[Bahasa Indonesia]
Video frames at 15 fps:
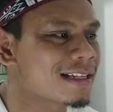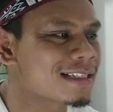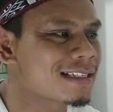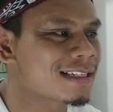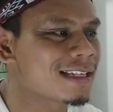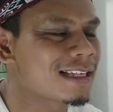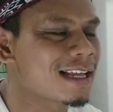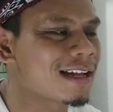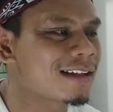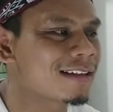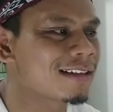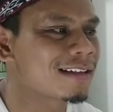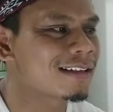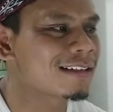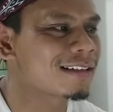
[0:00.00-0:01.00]
guys. Yang
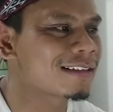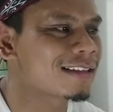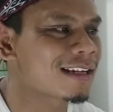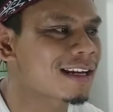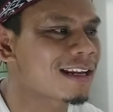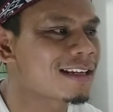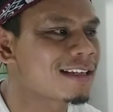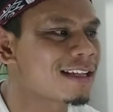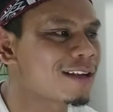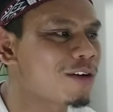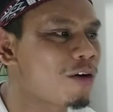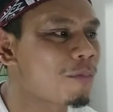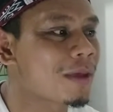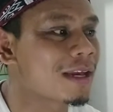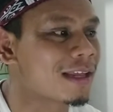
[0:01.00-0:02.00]
trending
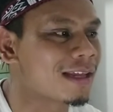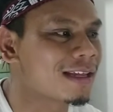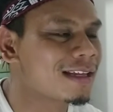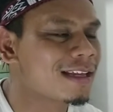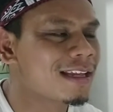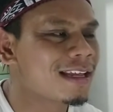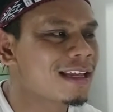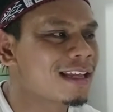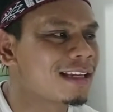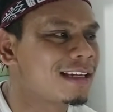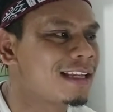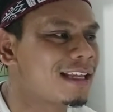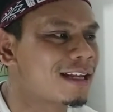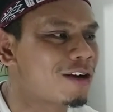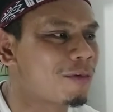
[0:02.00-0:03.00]
komen ya
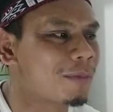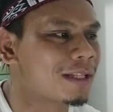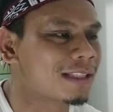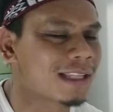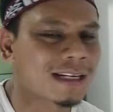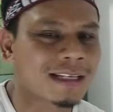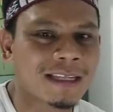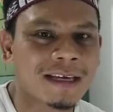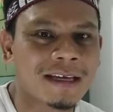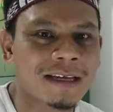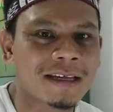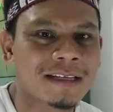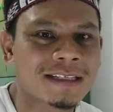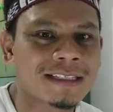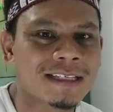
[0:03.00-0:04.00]
di
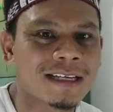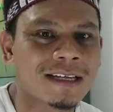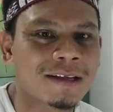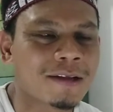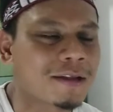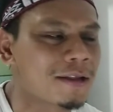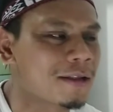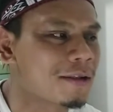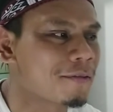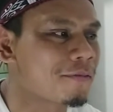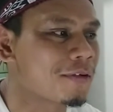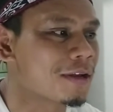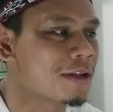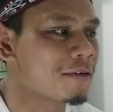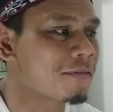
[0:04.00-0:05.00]
komentarnya si
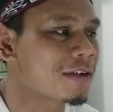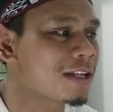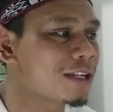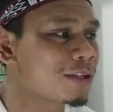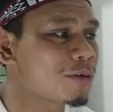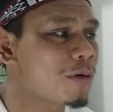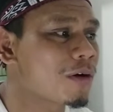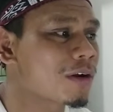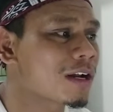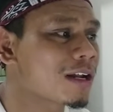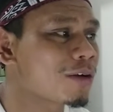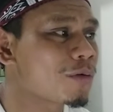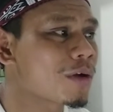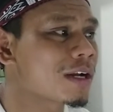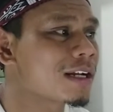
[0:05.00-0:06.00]
Vinavan itu
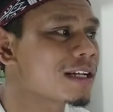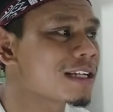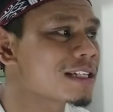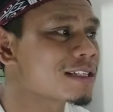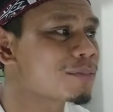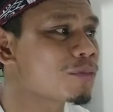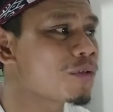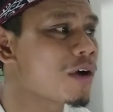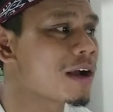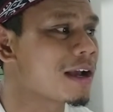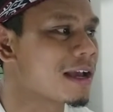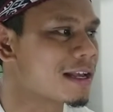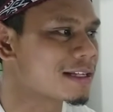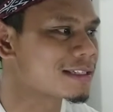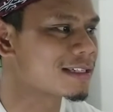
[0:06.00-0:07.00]
orang luar negeri semua
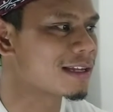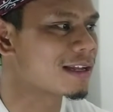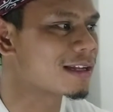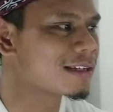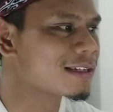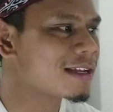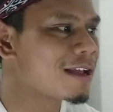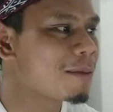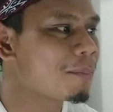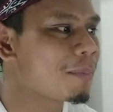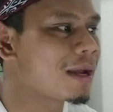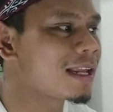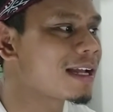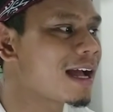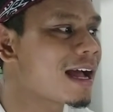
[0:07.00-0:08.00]
guys ya
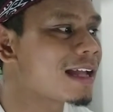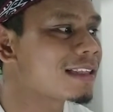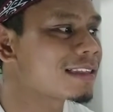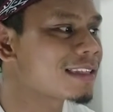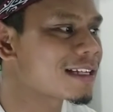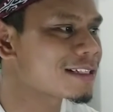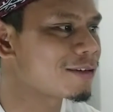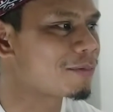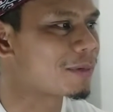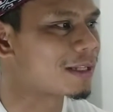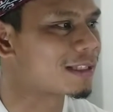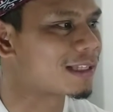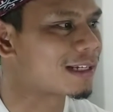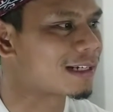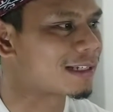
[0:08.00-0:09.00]
paling atas
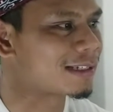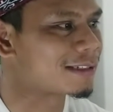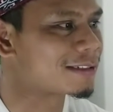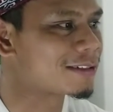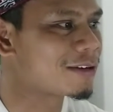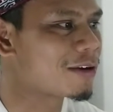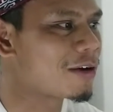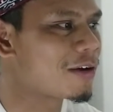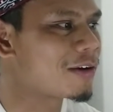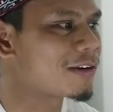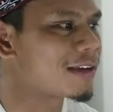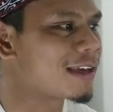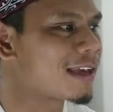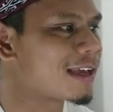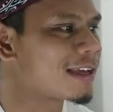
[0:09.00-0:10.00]
komentarnya
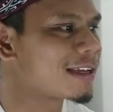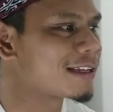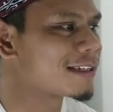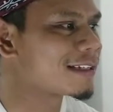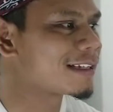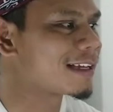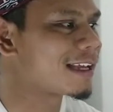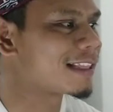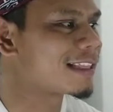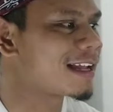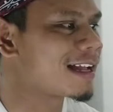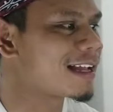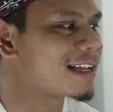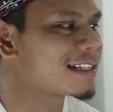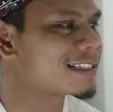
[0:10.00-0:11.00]
oke
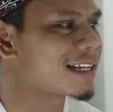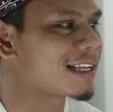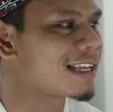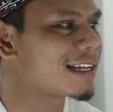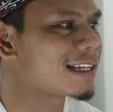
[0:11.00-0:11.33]
kita cek